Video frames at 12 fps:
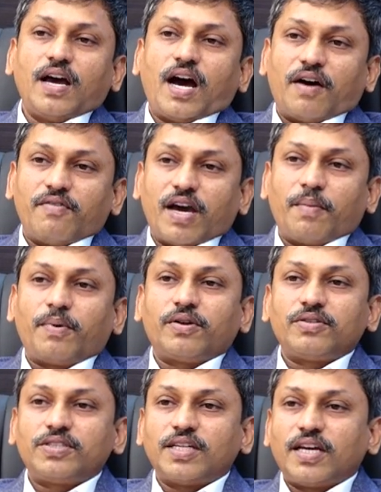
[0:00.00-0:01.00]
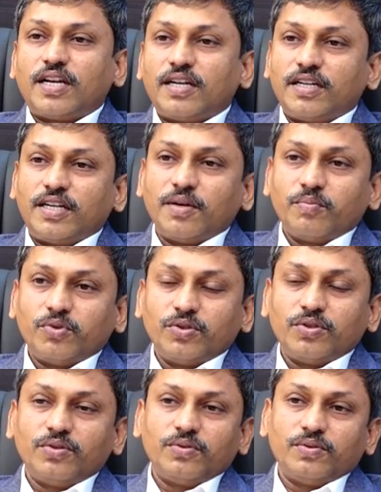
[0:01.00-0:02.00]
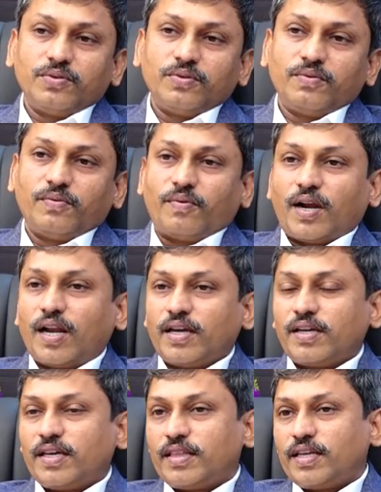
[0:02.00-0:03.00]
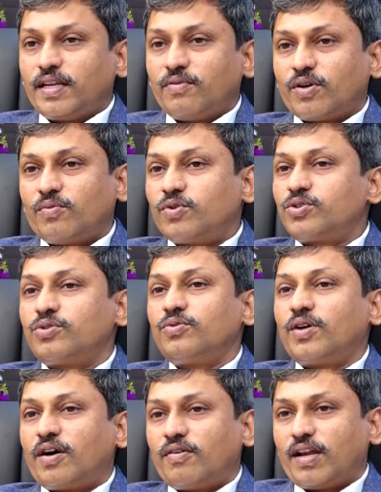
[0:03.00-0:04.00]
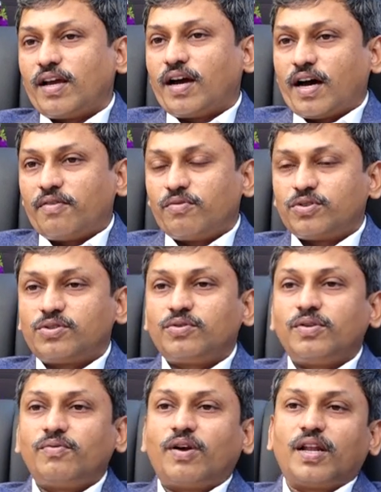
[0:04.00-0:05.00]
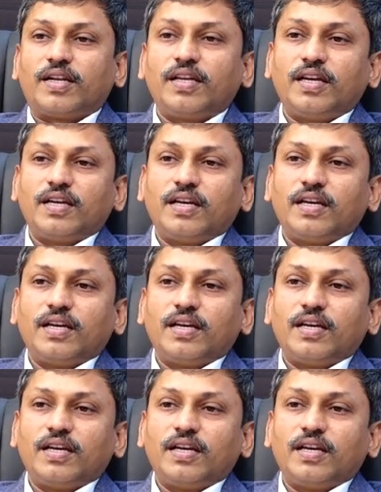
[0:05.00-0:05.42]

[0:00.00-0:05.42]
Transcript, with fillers: ఆ వ్యాపారం చేయాలని అంటే ముందు వాళ్ళకి ఏదైనా ఒక వస్తువు కావాలి ఆ వస్తువుని వాళ్ళని